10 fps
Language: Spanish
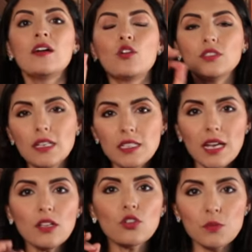
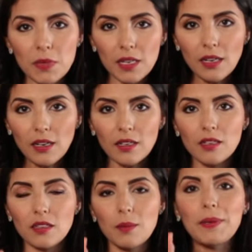Cosecha 2000
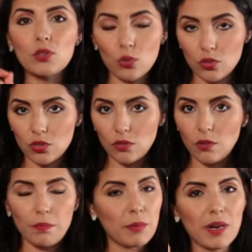de Petrus,
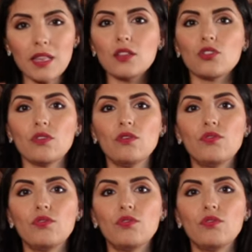primer dato.